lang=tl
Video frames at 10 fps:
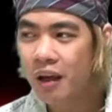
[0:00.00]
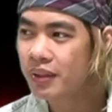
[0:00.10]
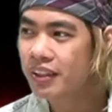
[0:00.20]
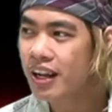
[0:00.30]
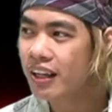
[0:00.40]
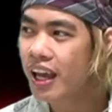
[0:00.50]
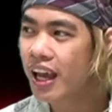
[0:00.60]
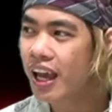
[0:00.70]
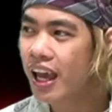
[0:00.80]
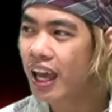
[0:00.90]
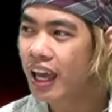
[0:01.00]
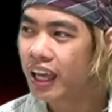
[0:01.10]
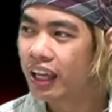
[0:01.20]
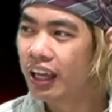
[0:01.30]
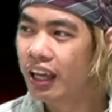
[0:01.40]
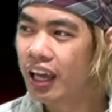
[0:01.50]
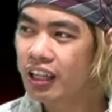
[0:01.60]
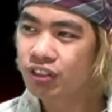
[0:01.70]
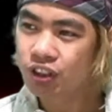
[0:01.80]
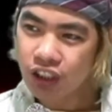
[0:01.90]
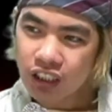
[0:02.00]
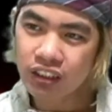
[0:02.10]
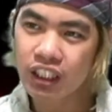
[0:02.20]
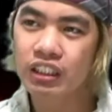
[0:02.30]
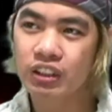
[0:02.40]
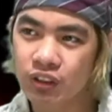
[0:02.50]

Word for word: talaga. And three days